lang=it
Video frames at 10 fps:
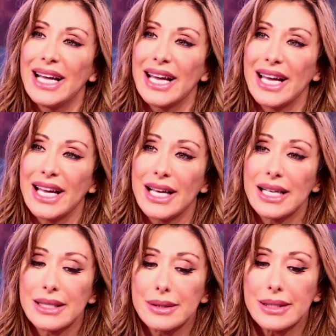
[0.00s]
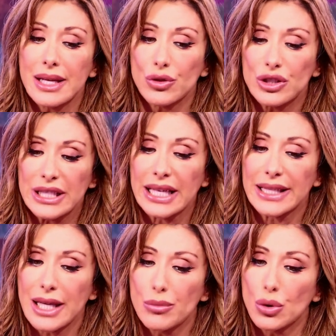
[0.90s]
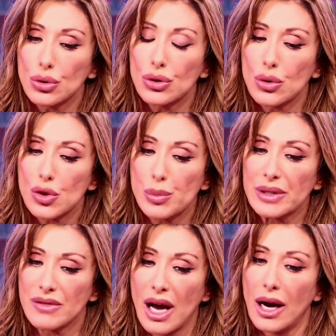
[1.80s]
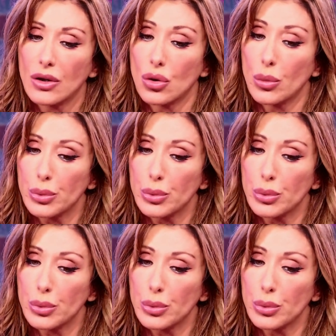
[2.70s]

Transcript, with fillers: eh, devo dire che nel mondo dello spettacolo